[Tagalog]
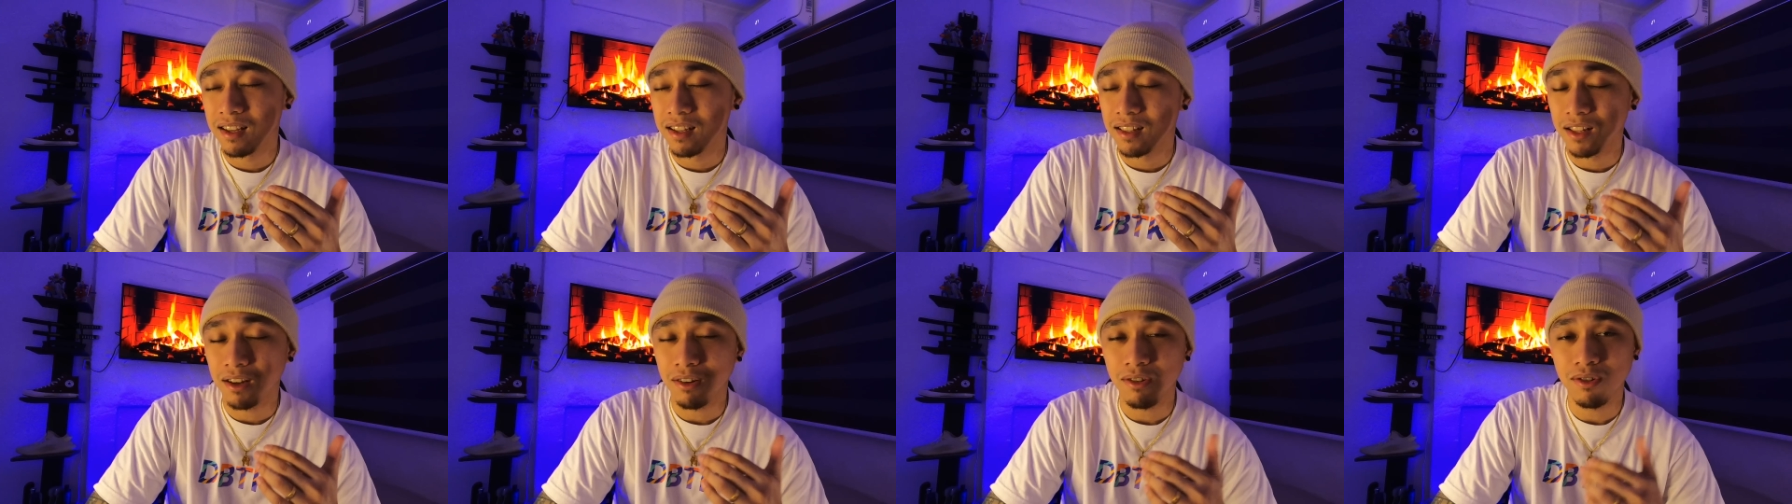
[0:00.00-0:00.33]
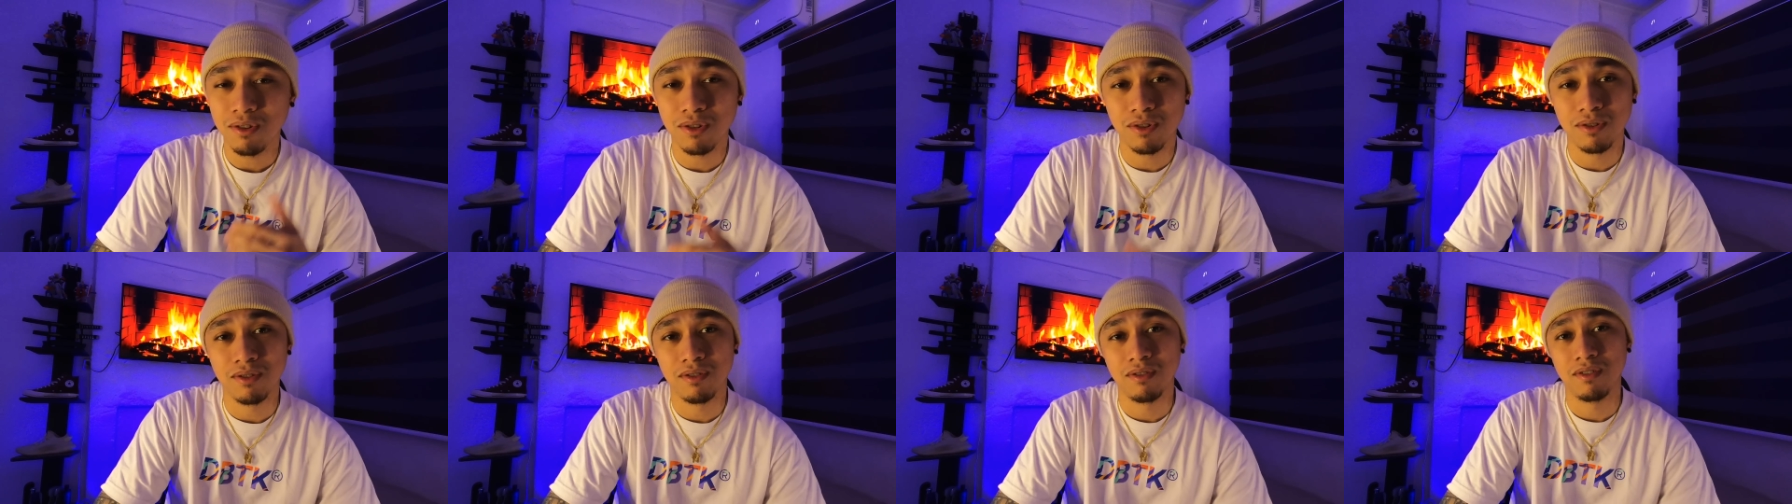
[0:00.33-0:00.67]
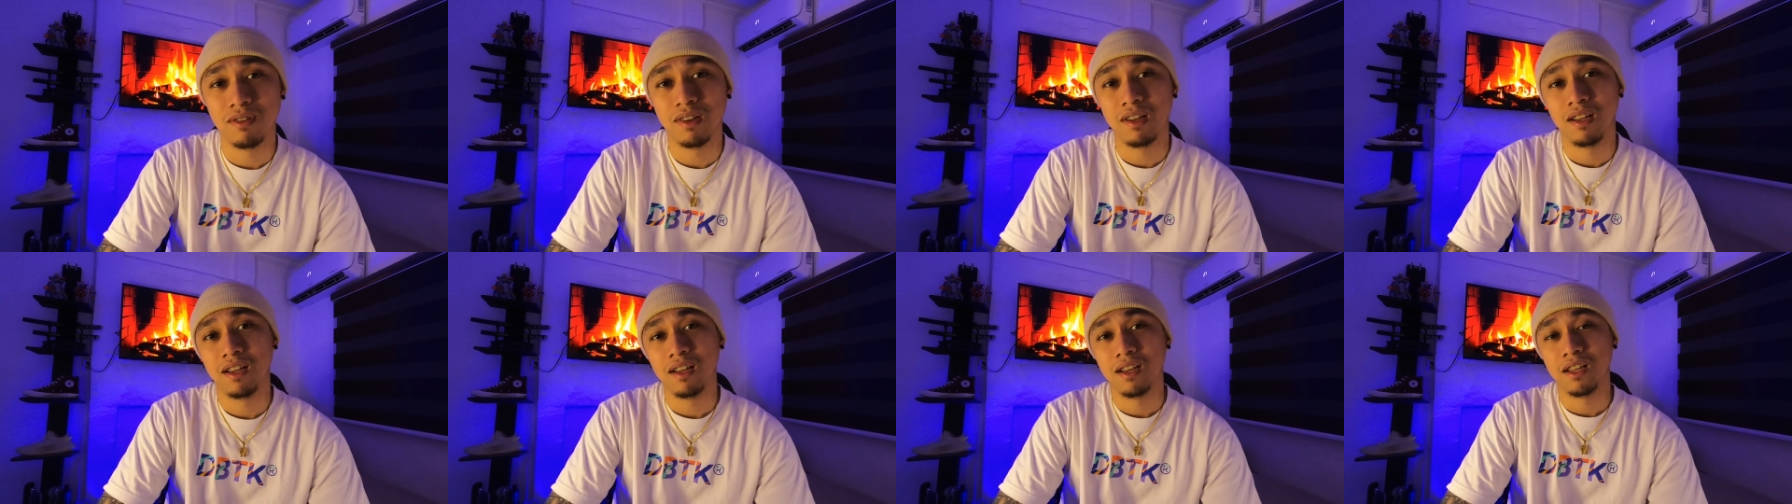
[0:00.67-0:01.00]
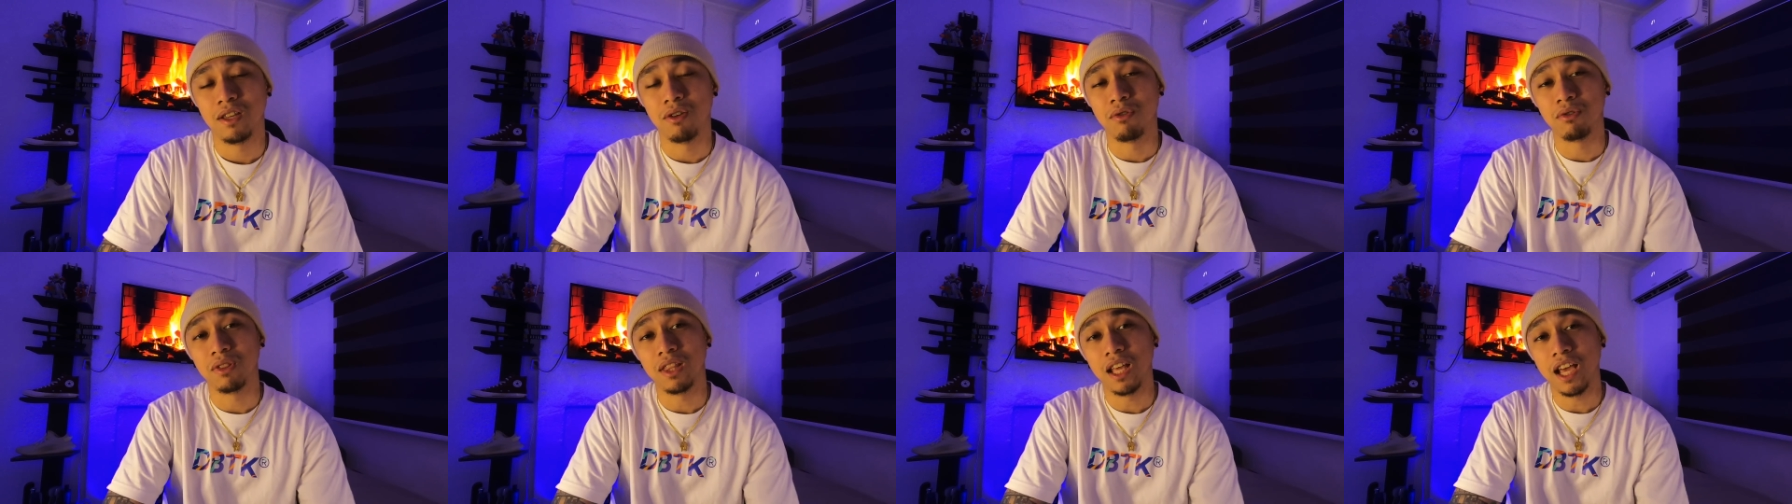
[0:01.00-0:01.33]
Nako,
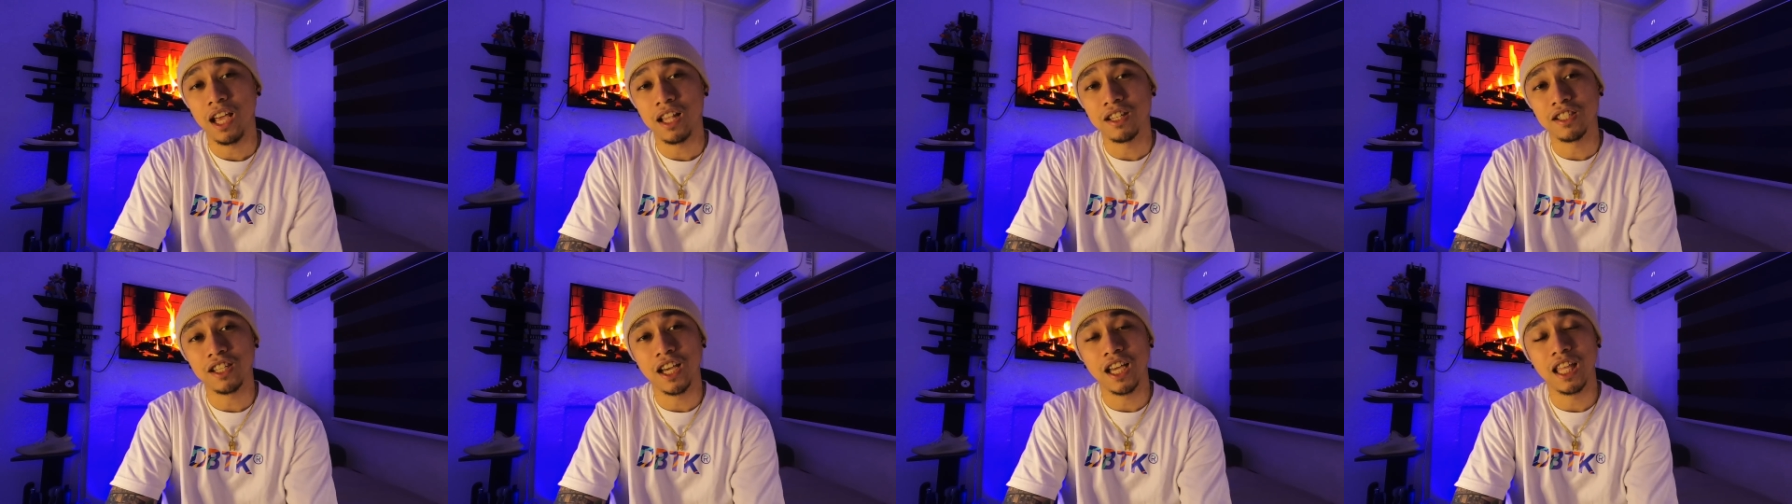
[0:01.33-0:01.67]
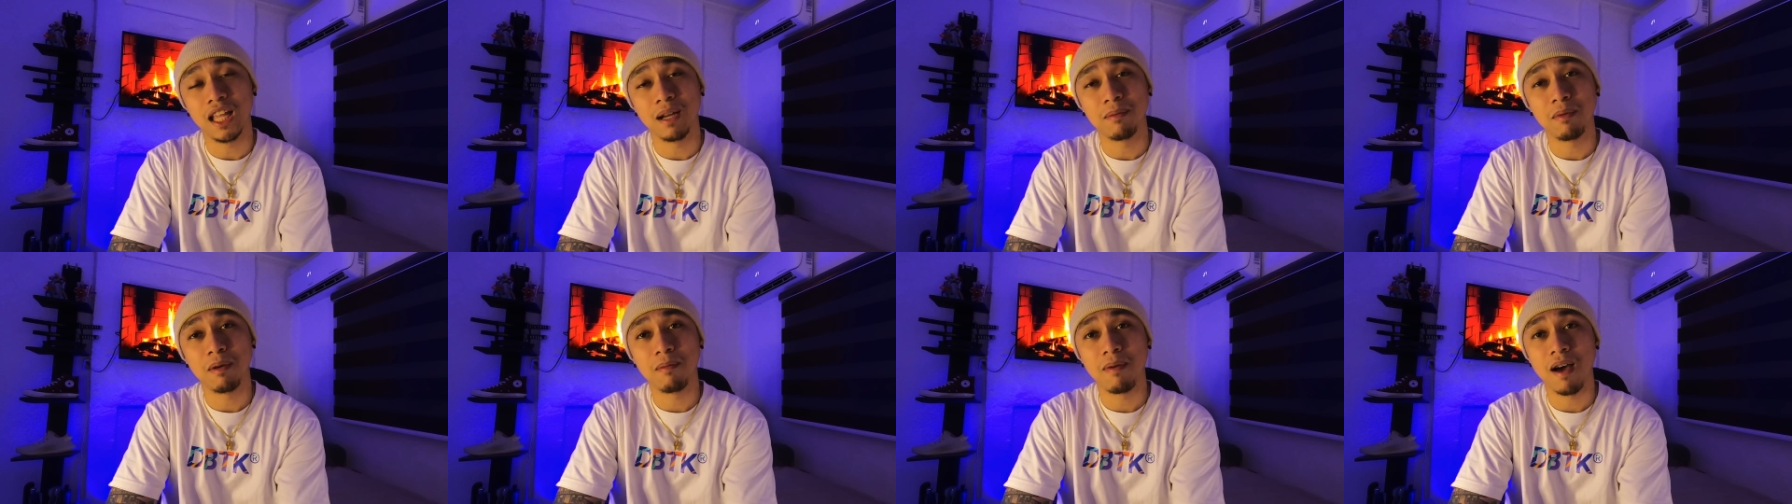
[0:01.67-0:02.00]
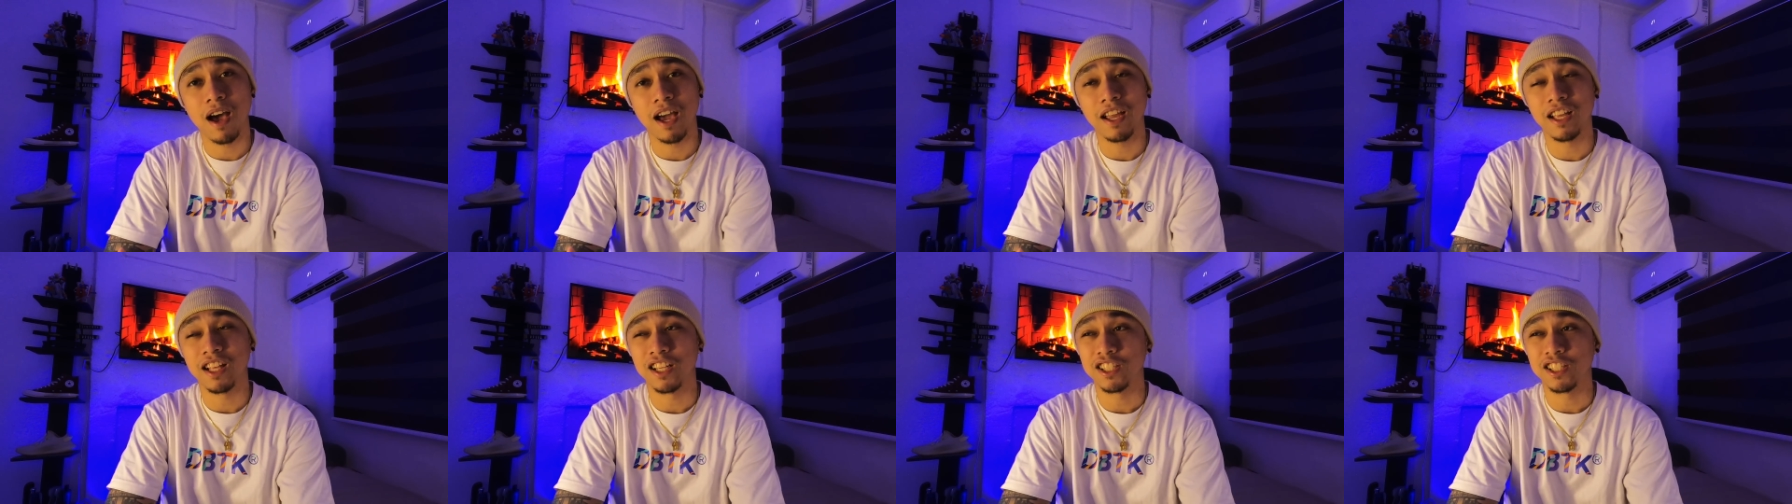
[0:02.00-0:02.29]
yung tingin sa'yo ng babae,